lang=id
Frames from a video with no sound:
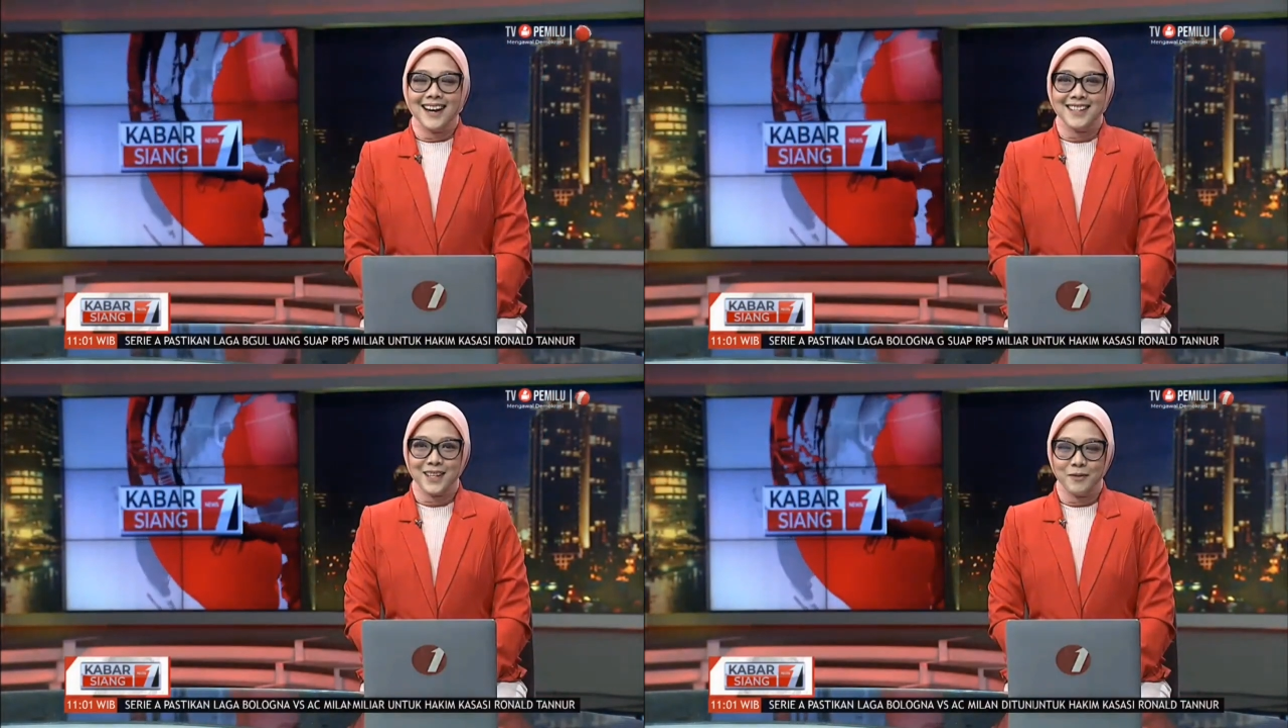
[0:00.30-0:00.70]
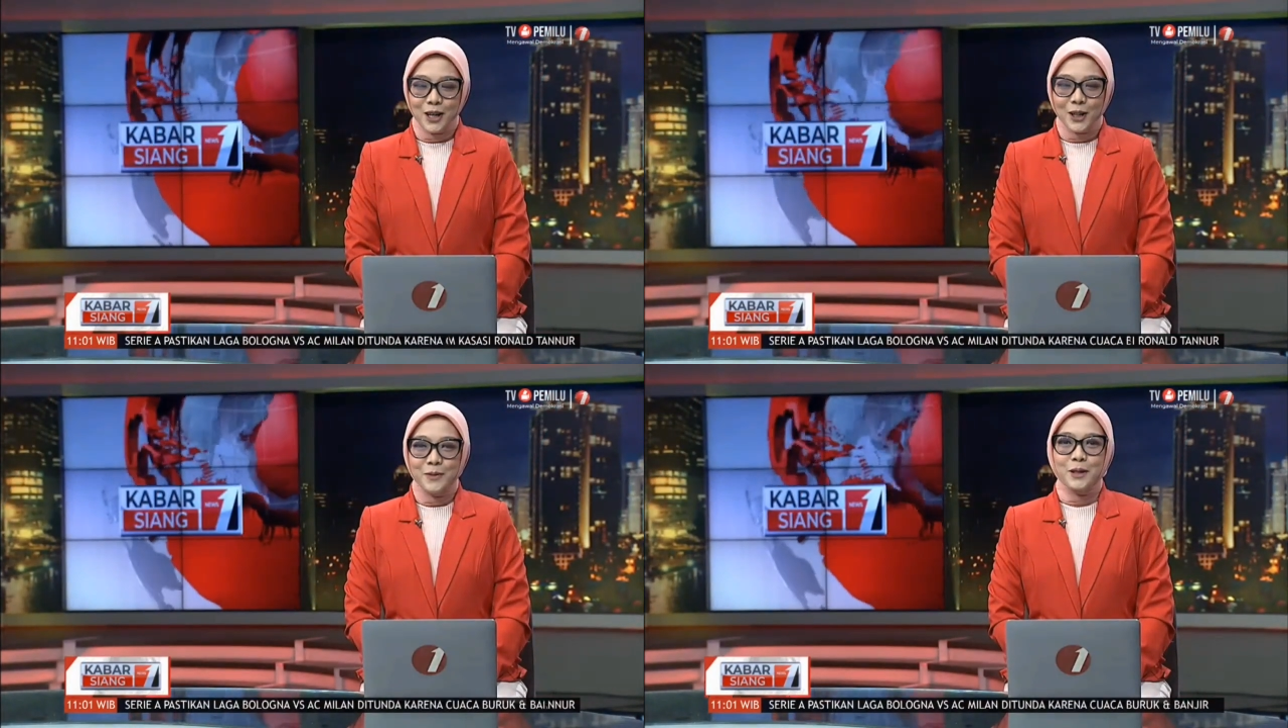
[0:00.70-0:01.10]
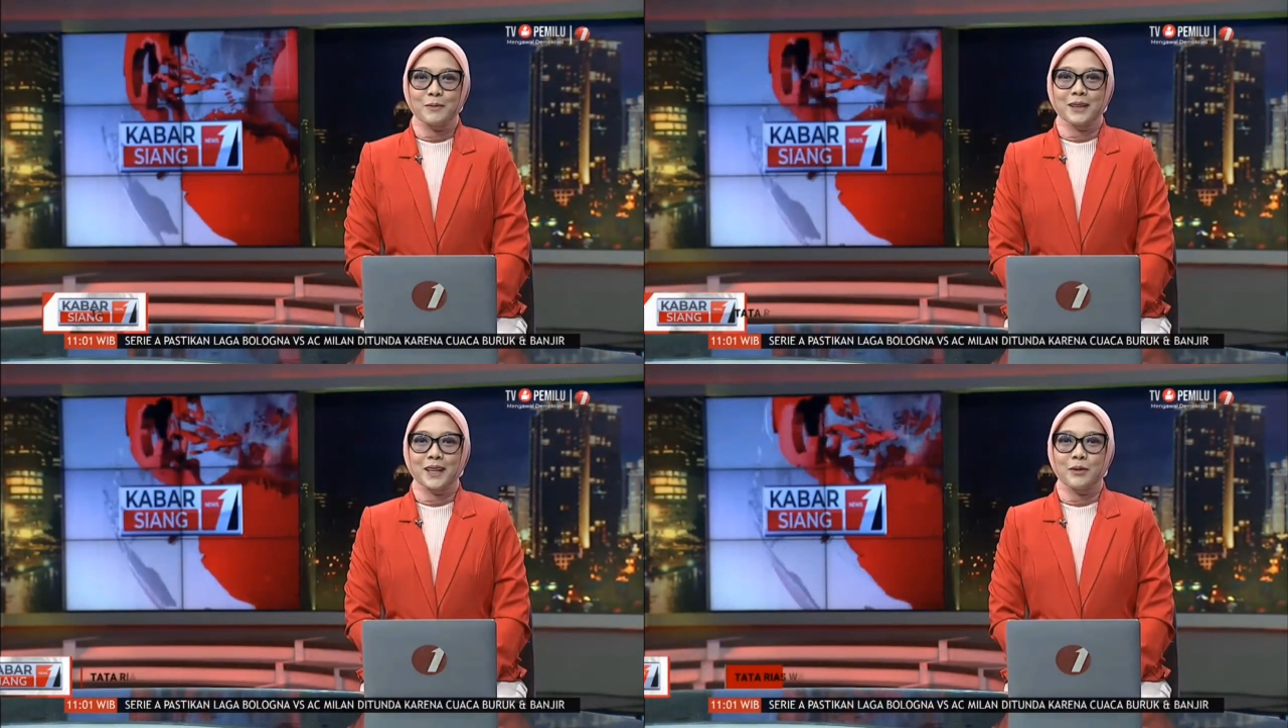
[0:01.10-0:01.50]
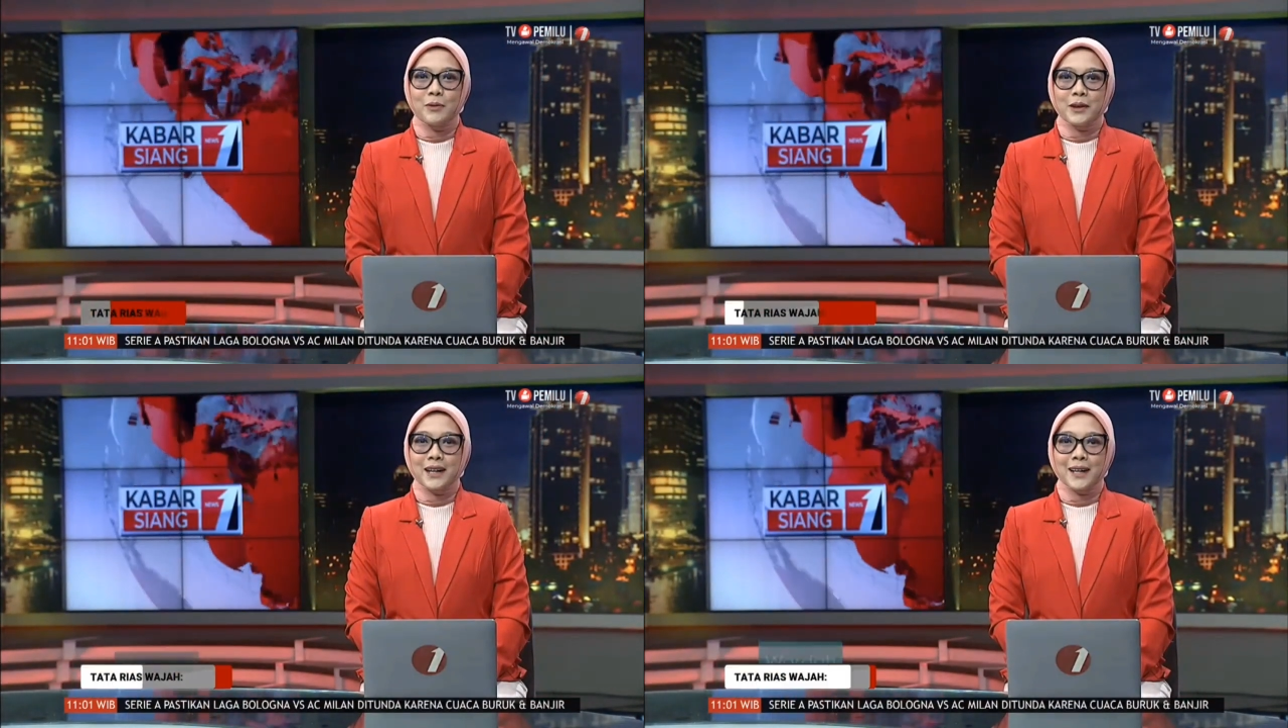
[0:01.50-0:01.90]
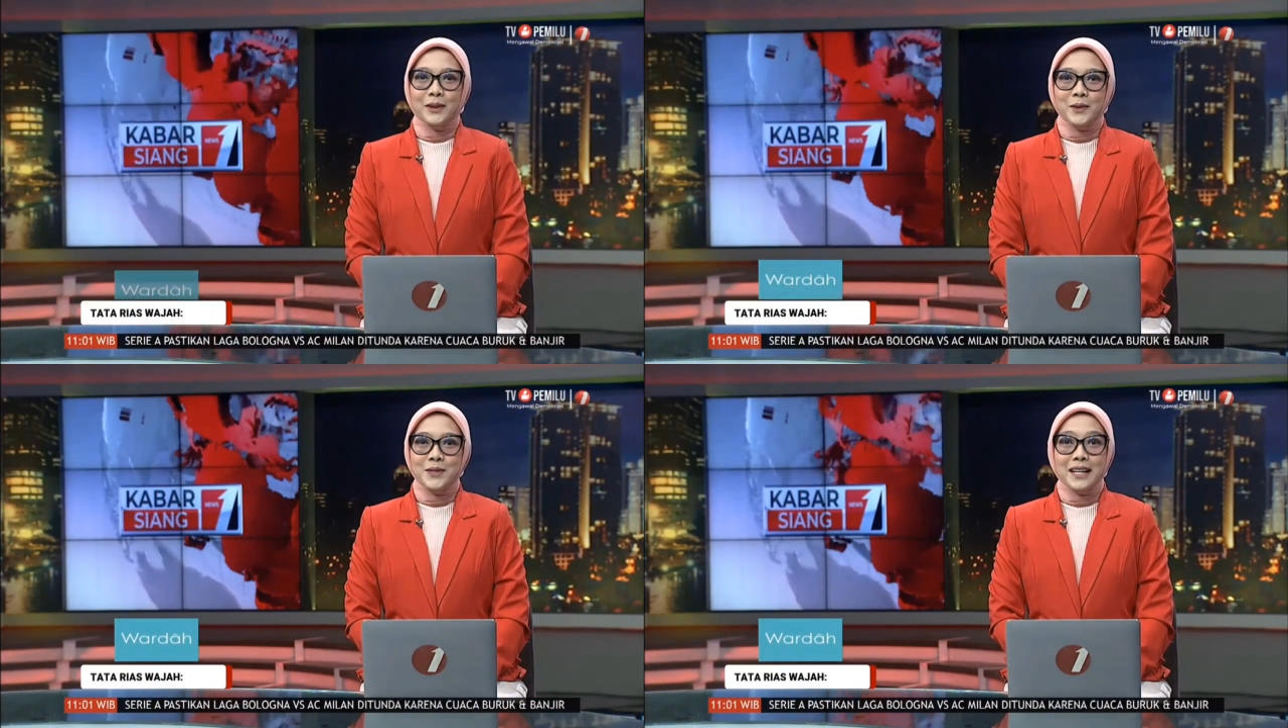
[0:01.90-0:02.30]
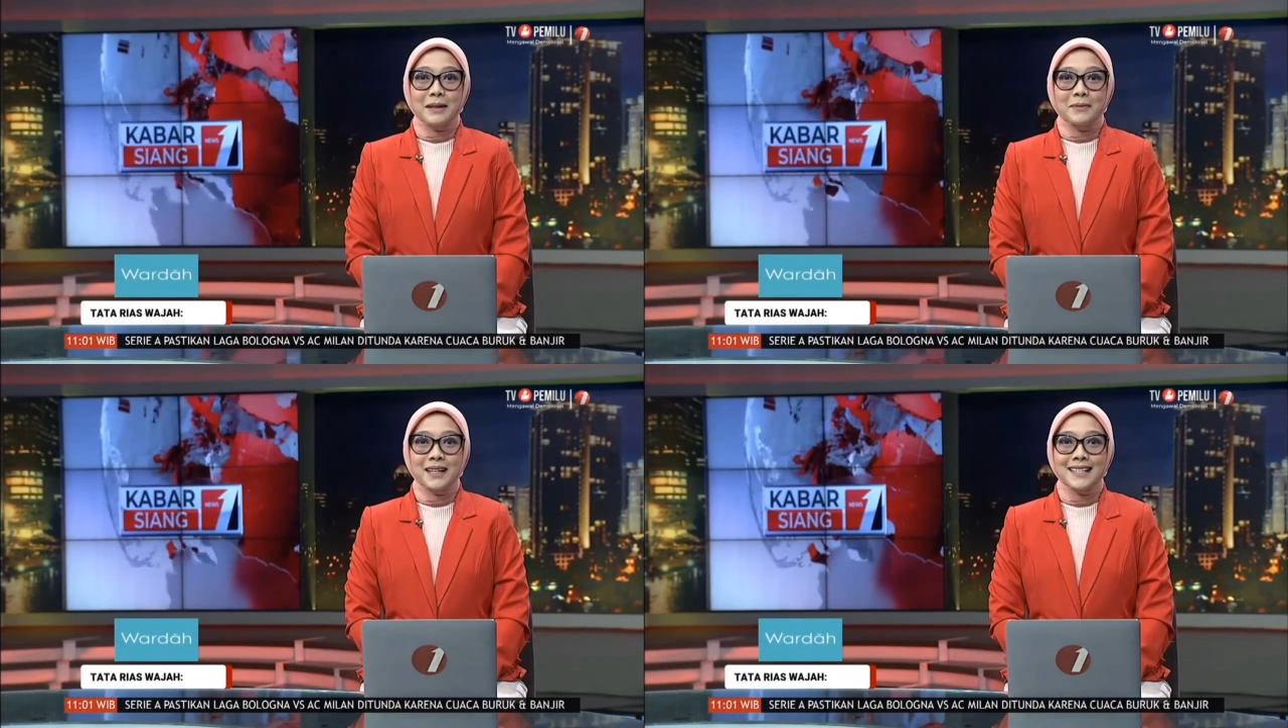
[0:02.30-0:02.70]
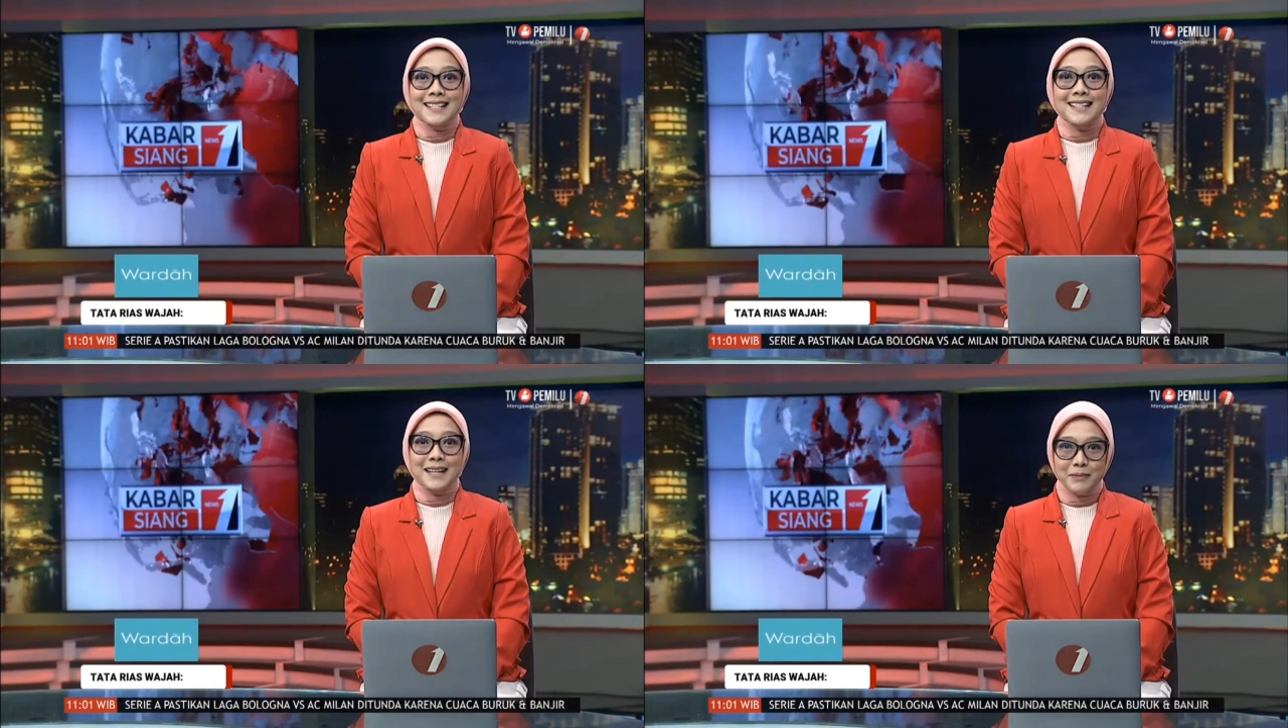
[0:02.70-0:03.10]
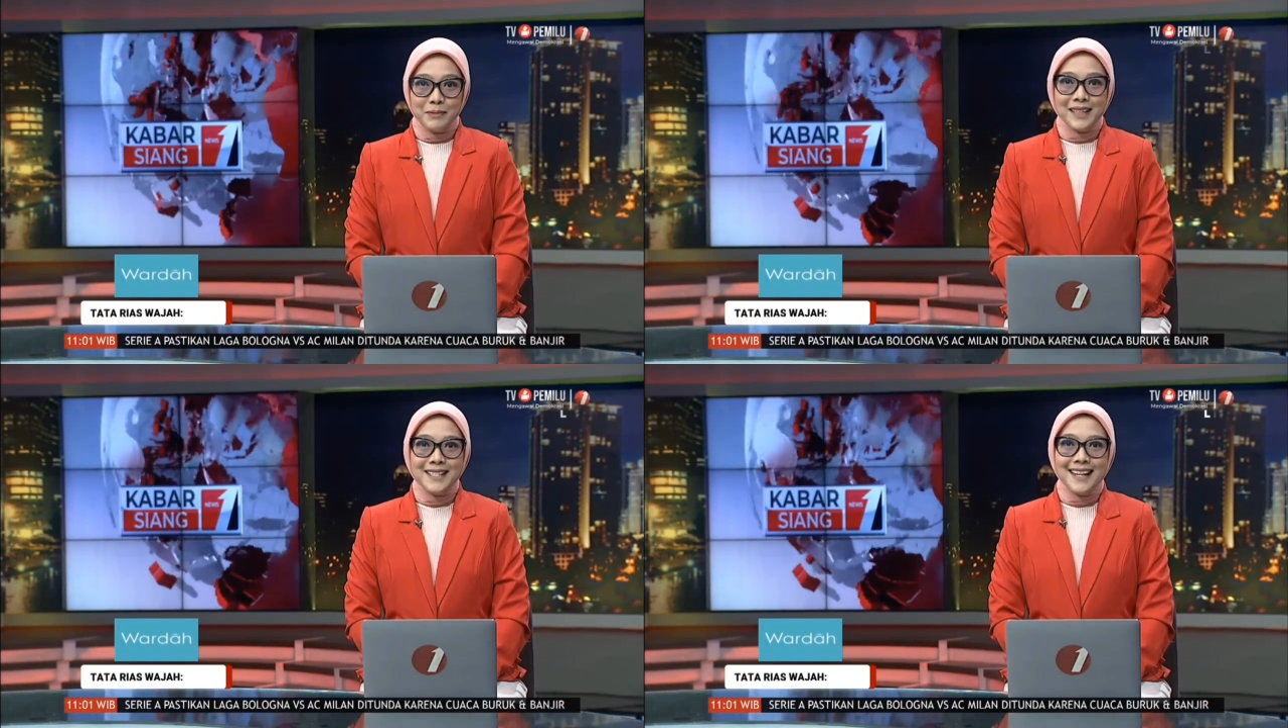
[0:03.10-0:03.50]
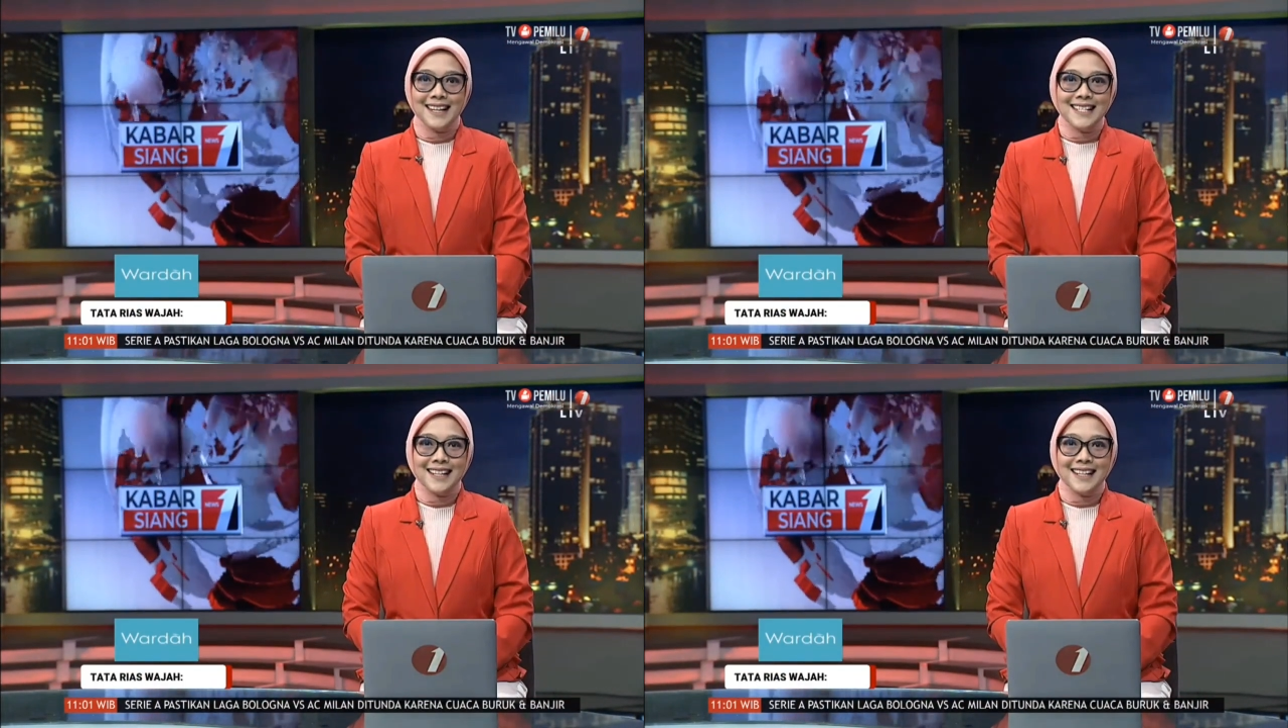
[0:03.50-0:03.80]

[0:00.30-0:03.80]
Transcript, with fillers: Assalamualaikum warahmatullahi wabarakatuh. Selamat siang pemirsa.